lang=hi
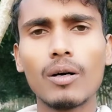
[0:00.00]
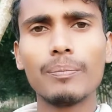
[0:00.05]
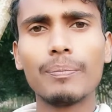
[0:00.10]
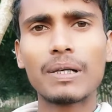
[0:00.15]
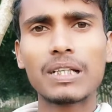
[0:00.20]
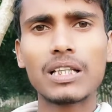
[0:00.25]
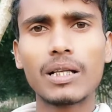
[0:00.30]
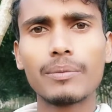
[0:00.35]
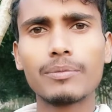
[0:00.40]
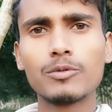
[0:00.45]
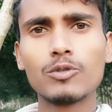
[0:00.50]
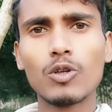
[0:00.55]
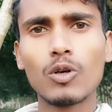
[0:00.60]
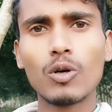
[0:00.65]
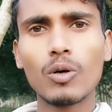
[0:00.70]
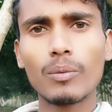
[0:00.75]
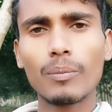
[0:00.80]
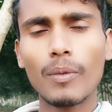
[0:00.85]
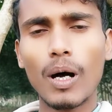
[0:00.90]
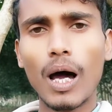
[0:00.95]
मतलब जो
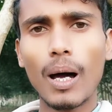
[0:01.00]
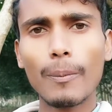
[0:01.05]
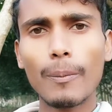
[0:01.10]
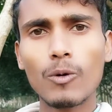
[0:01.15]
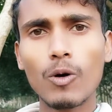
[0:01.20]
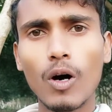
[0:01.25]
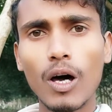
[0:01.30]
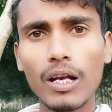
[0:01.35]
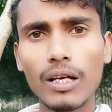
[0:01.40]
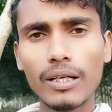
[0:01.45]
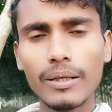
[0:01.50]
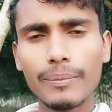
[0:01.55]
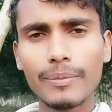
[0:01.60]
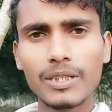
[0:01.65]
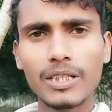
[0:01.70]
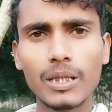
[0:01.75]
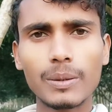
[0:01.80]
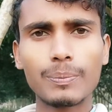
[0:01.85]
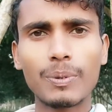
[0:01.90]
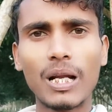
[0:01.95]
आपको
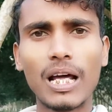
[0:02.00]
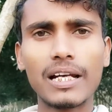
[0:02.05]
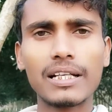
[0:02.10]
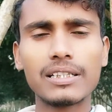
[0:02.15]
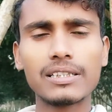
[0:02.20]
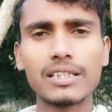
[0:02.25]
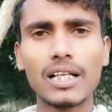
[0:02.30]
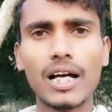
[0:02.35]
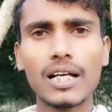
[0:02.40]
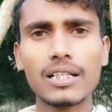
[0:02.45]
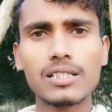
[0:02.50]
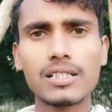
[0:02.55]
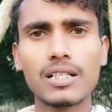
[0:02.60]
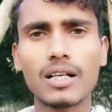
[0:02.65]
अनलिमिटेड प्लान रिचार्ज